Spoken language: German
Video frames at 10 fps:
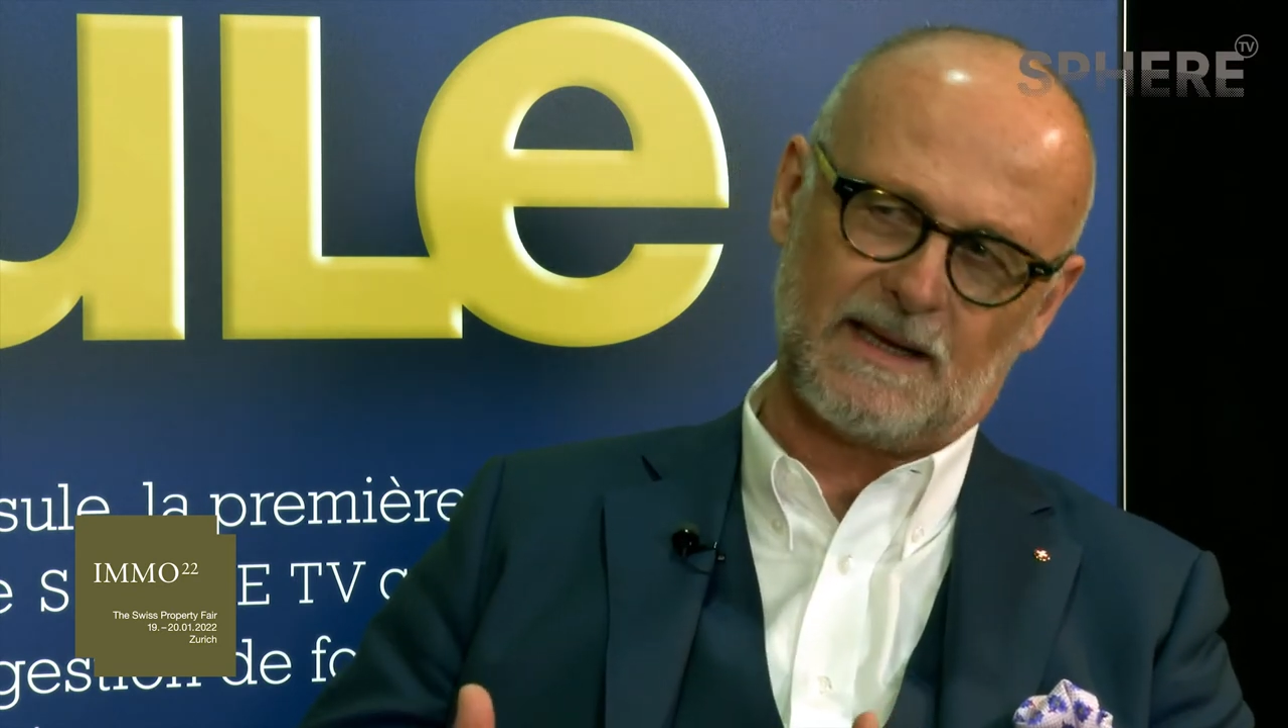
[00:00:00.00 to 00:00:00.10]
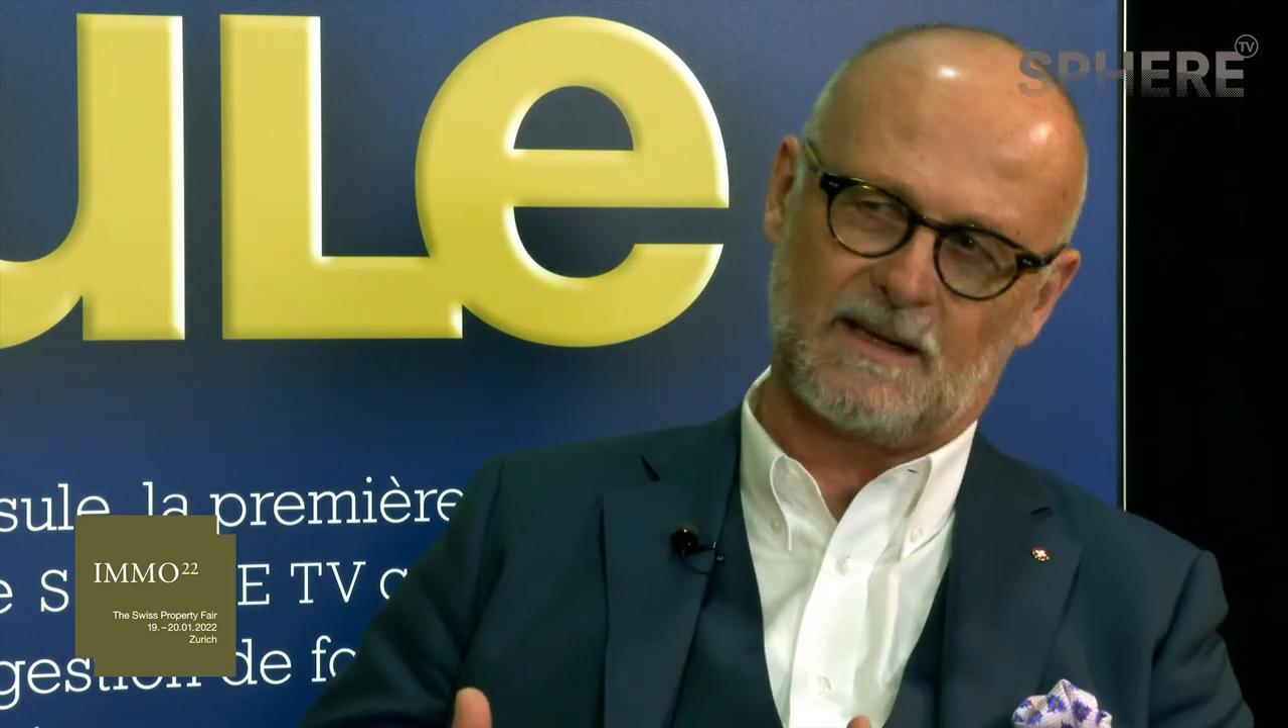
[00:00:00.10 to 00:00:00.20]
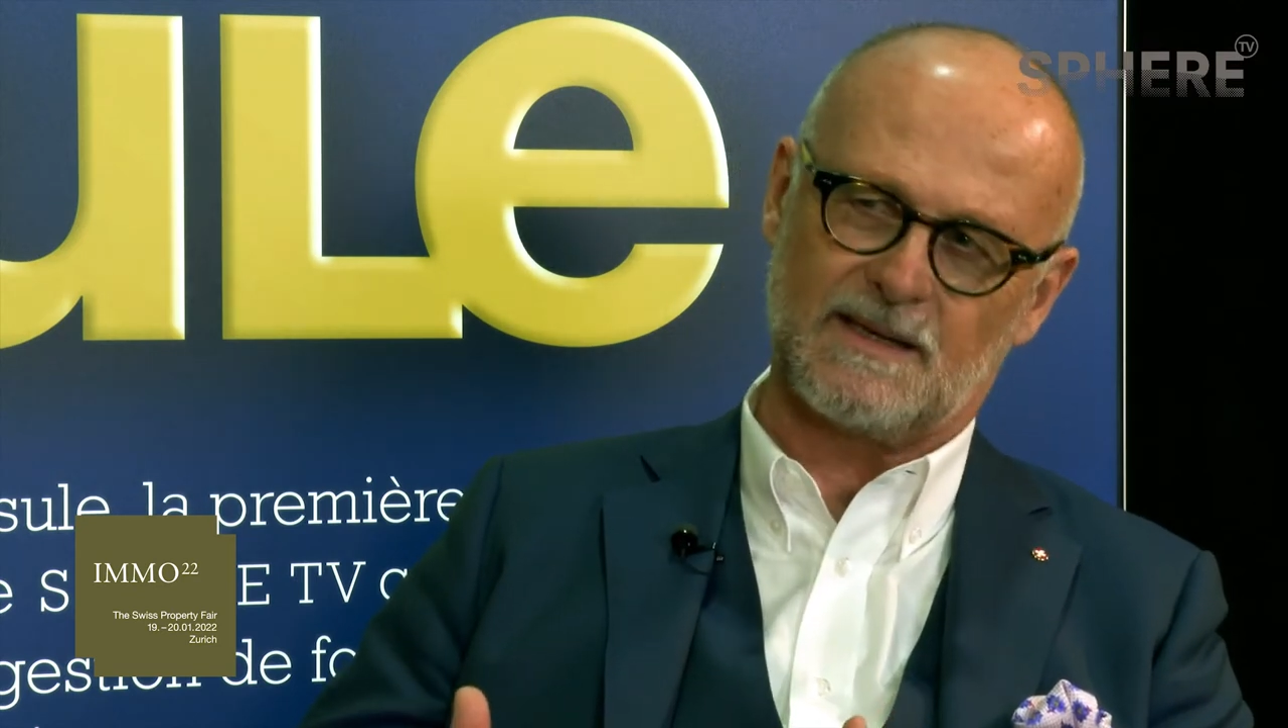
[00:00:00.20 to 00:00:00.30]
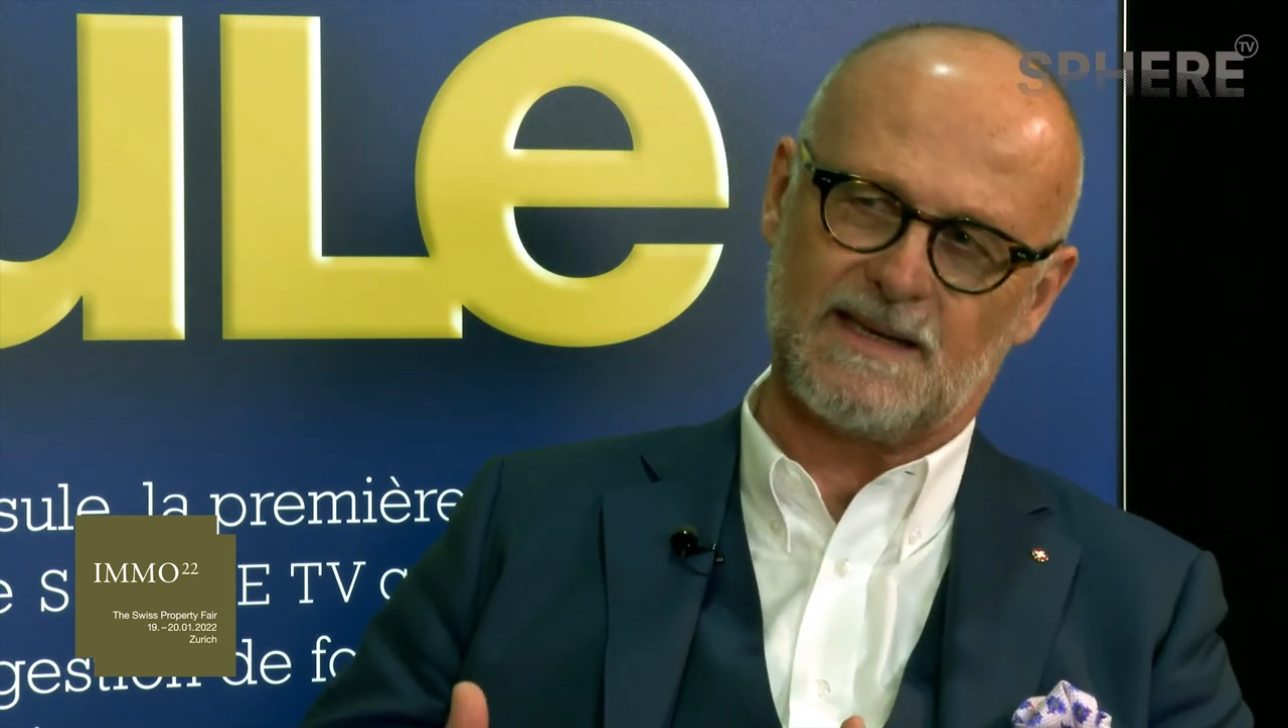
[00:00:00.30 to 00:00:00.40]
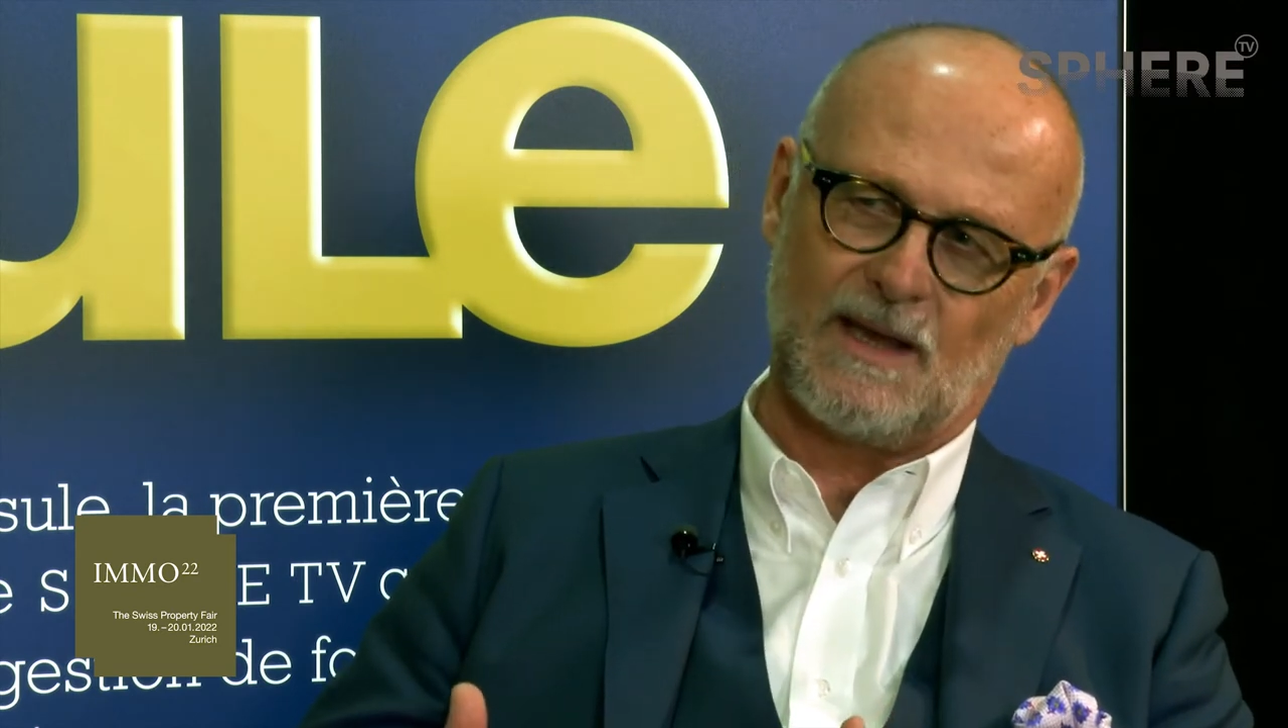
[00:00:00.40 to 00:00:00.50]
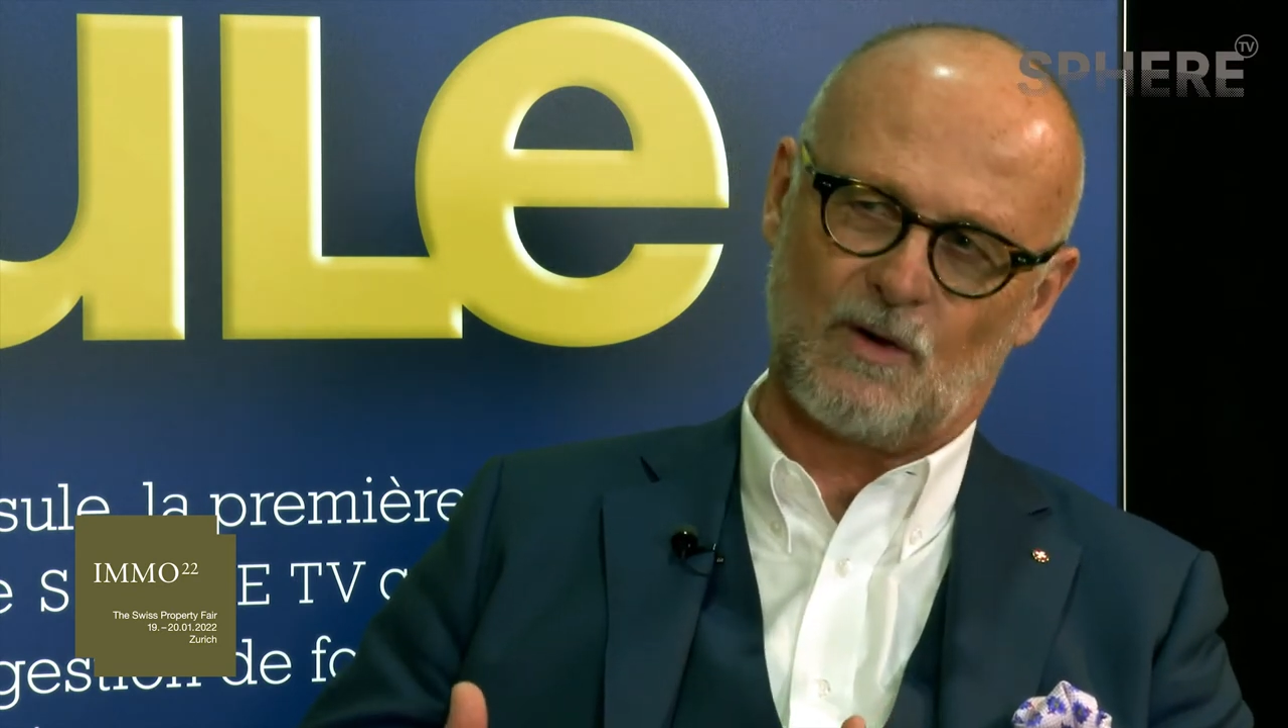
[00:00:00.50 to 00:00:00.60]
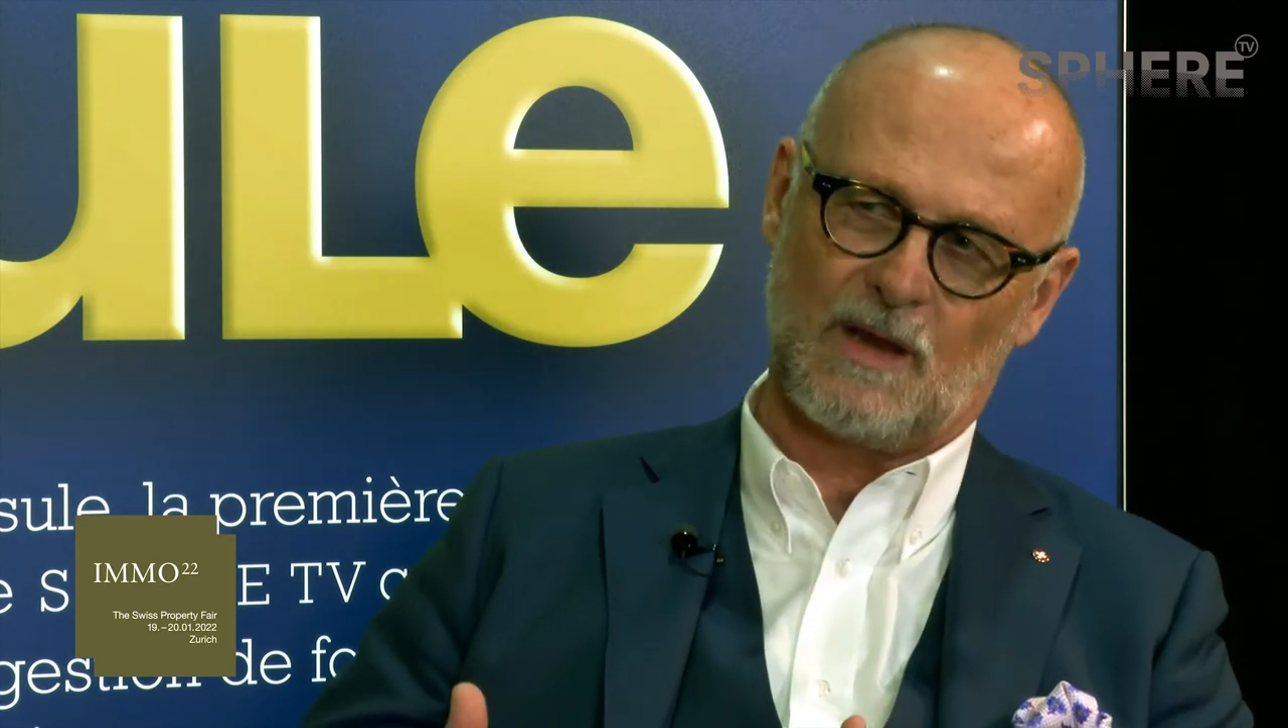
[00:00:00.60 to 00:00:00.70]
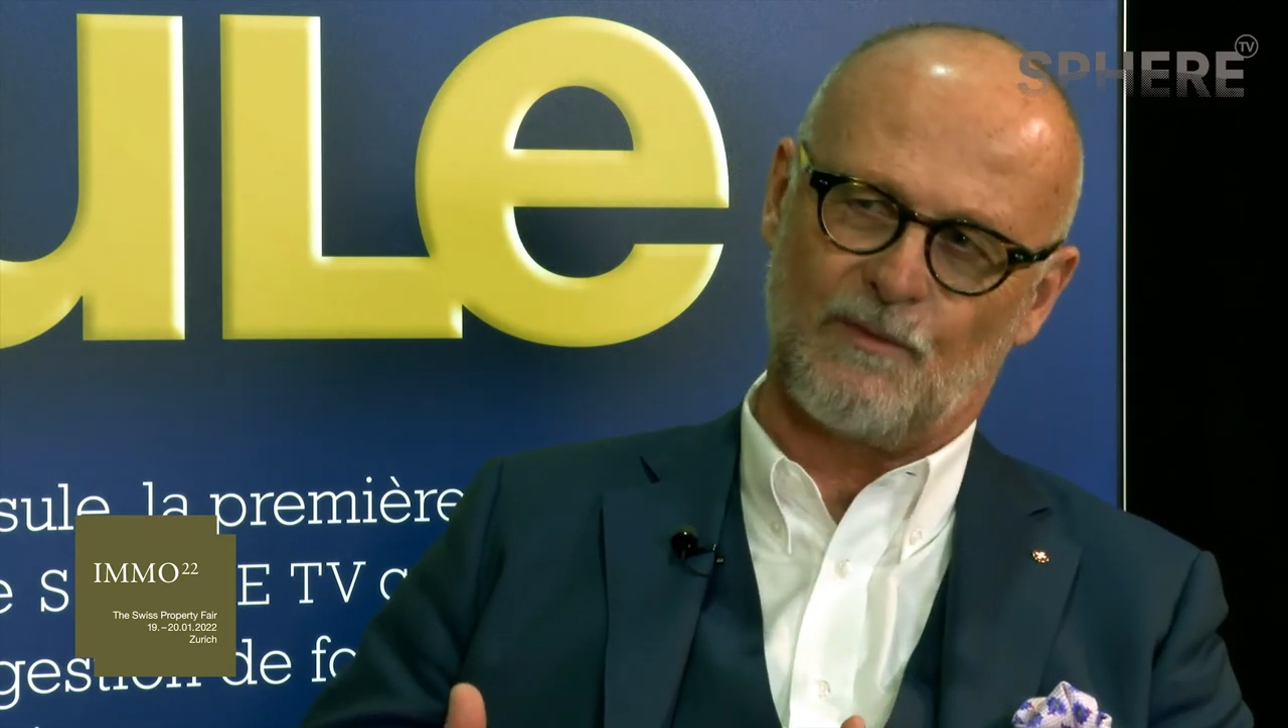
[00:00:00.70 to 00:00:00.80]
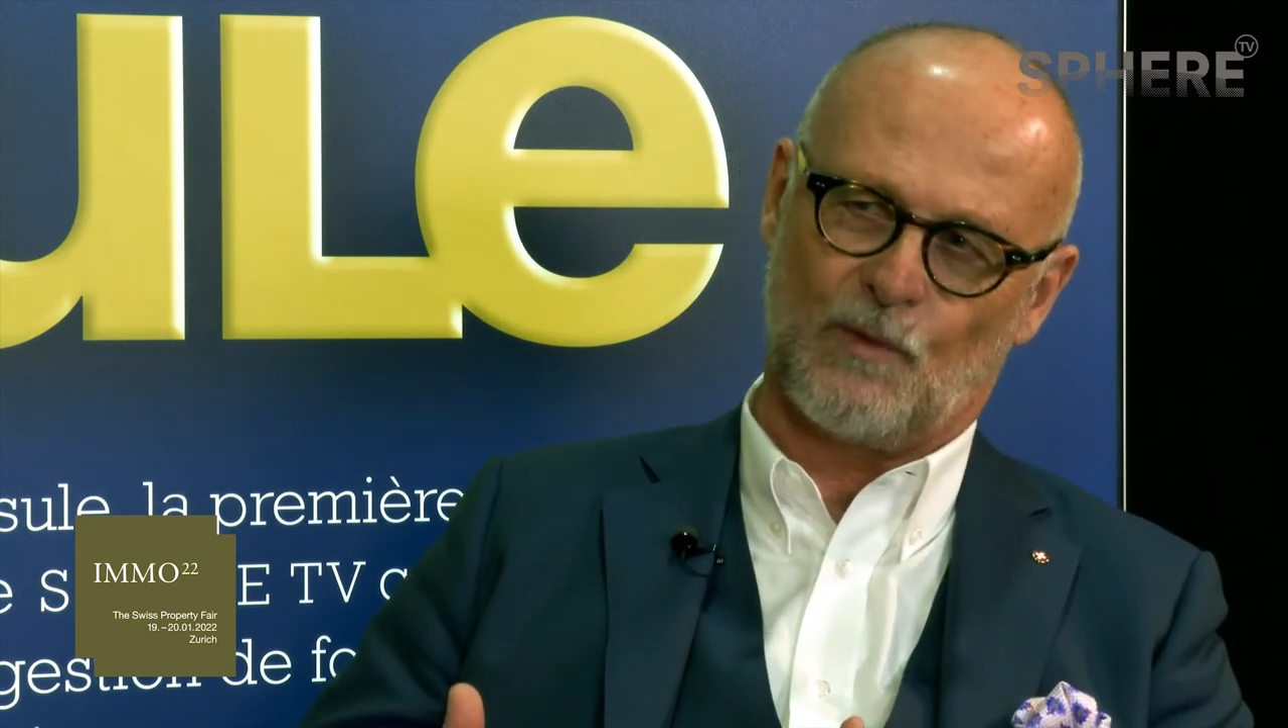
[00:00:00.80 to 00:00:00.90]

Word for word: Digitalisierung im